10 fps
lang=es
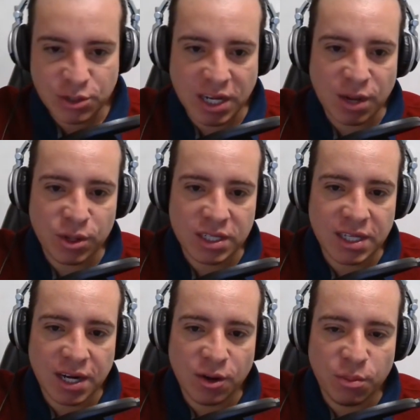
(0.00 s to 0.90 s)
Yo acabo de
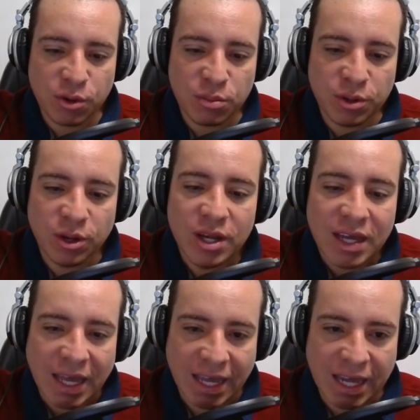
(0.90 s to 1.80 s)
hacer lo propio
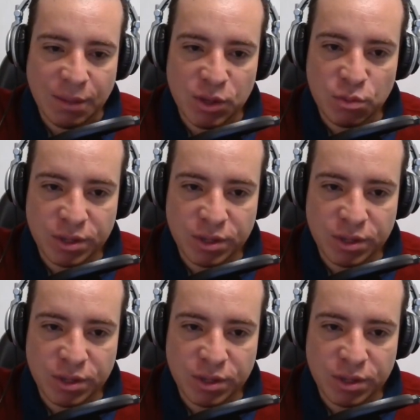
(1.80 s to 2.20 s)
en el mío